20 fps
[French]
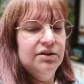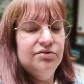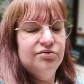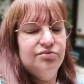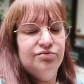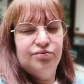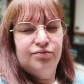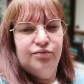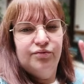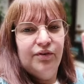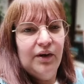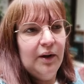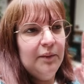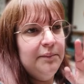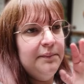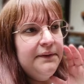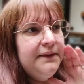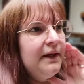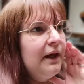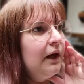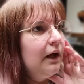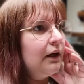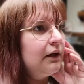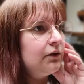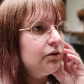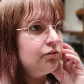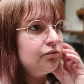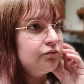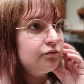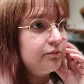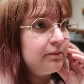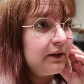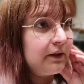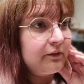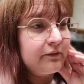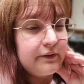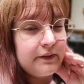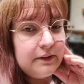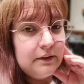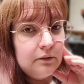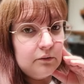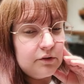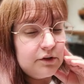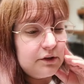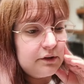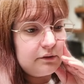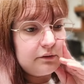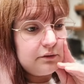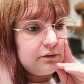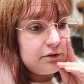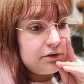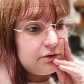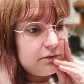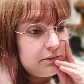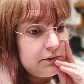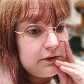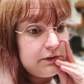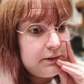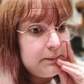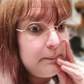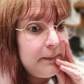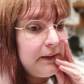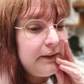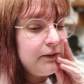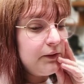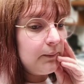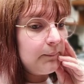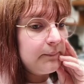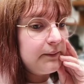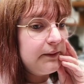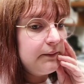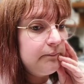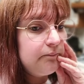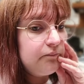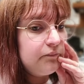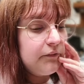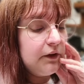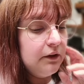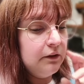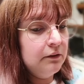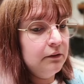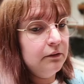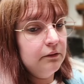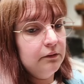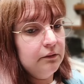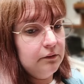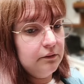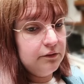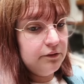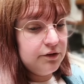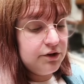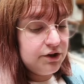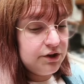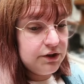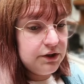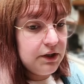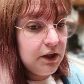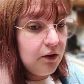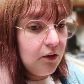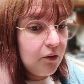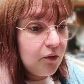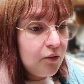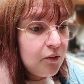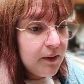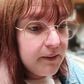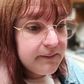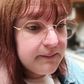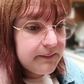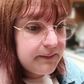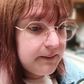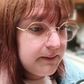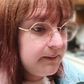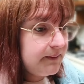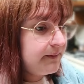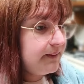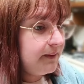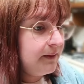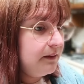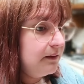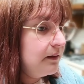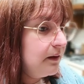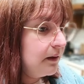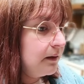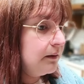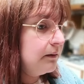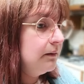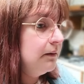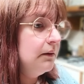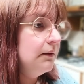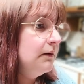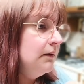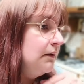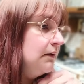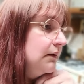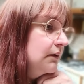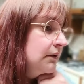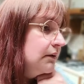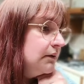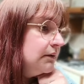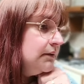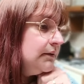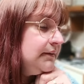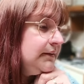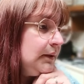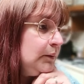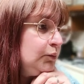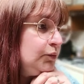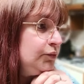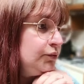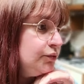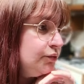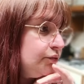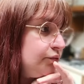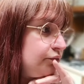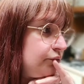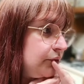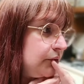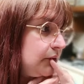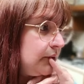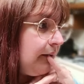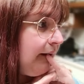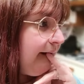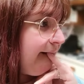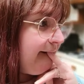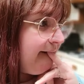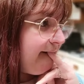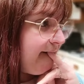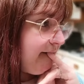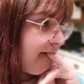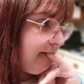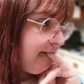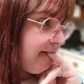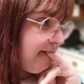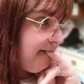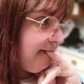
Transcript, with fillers: tout va bien et tout. Bah en fait non, j'ai mal dormi, euh, j'ai l'angoisse qui était là, ça me saoule. Oh.